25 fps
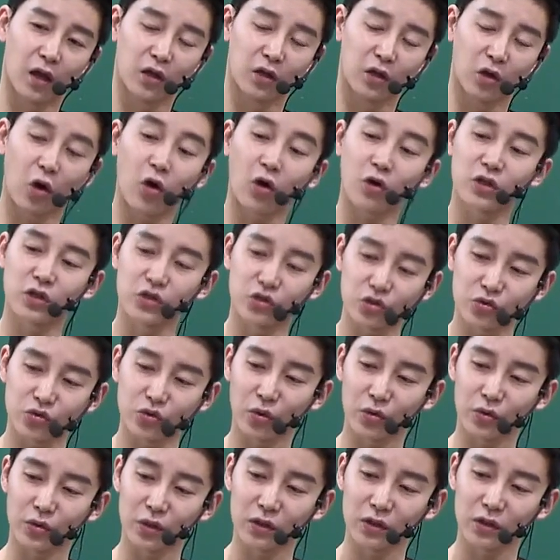영어
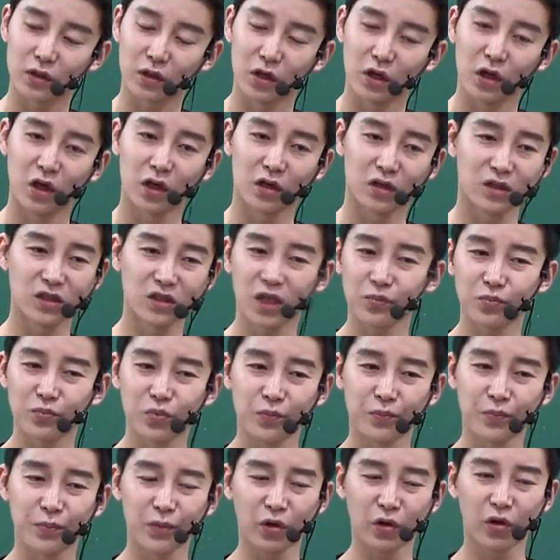기준으로는. 그 이상
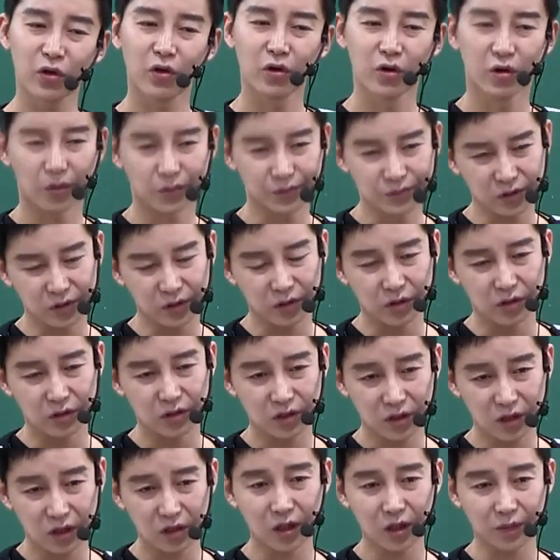풀 필요 없어요.
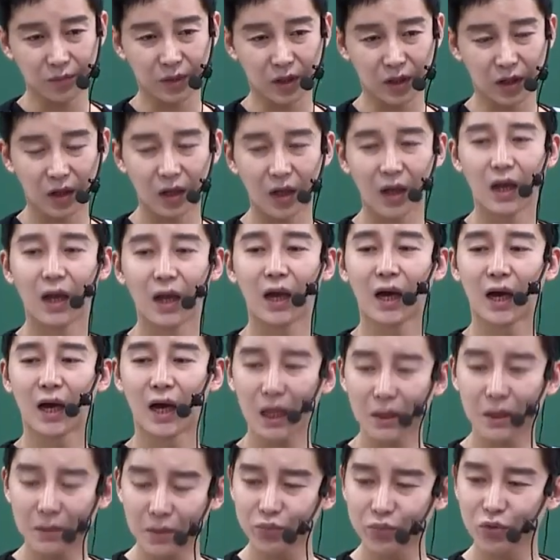시간 낭비라.
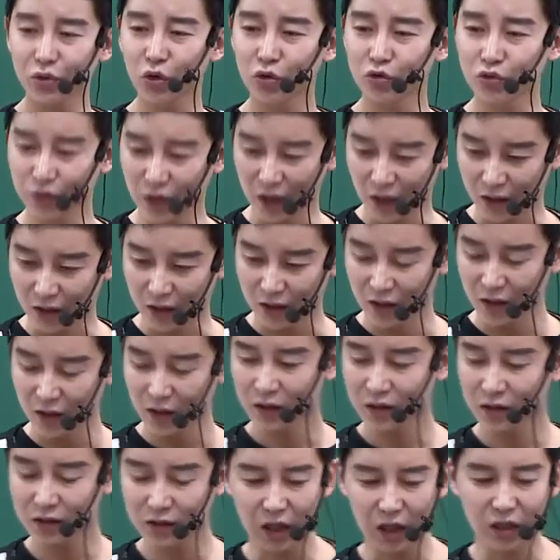하나만 풀어도 돼.
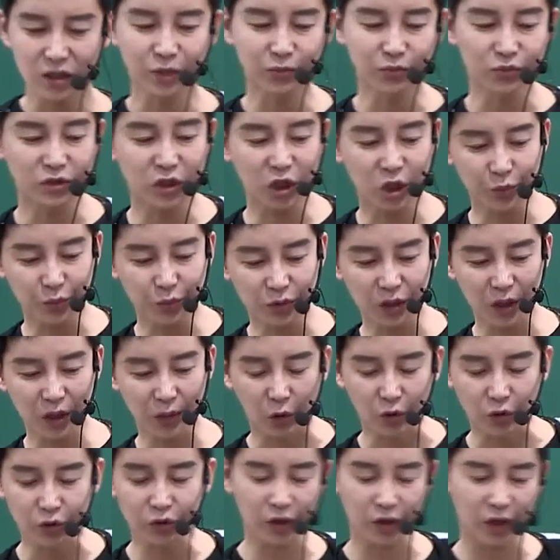근데 이제 문제를 풀 때
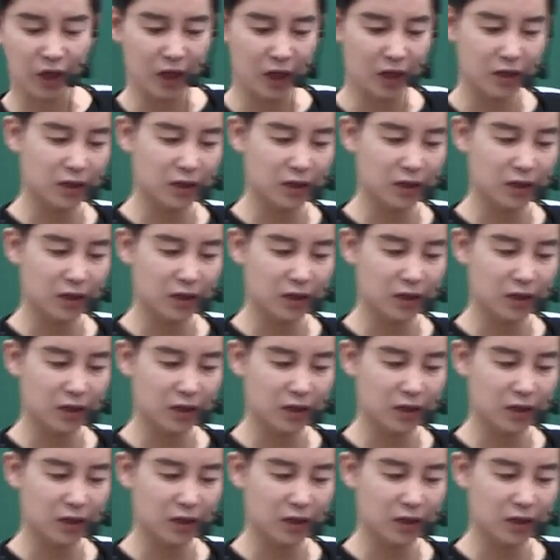뭐 어떻게 해야